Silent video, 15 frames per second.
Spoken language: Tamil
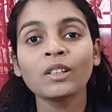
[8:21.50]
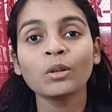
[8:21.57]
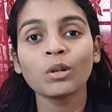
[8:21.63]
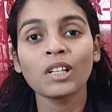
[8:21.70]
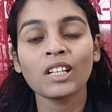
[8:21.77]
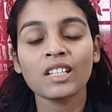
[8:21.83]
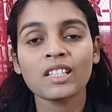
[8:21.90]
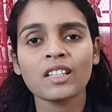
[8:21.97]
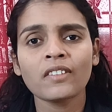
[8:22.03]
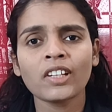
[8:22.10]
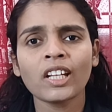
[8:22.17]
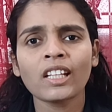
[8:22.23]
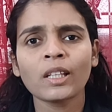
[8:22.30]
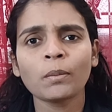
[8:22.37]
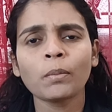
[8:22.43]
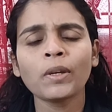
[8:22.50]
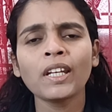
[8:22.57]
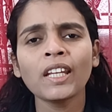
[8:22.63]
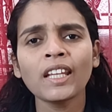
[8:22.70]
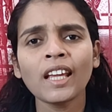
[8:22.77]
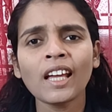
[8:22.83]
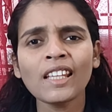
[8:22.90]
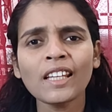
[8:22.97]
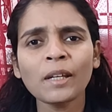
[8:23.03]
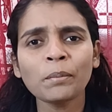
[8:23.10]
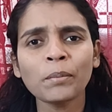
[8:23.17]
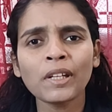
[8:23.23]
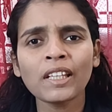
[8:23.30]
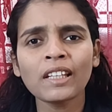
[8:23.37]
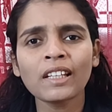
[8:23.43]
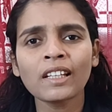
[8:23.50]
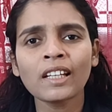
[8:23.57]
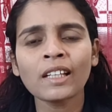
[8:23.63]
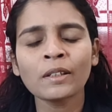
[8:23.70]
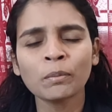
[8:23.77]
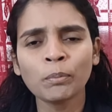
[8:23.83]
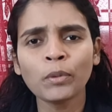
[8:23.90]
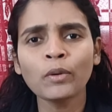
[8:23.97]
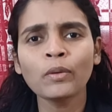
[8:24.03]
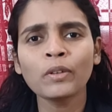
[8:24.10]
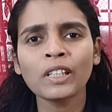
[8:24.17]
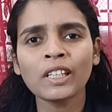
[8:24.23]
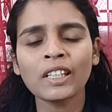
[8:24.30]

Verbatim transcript: வாழ்ந்த ஒரு கிறிஸ்தவனாக இருந்தேன் பின்ன ஏன் இப்படி இருக்க இப்போ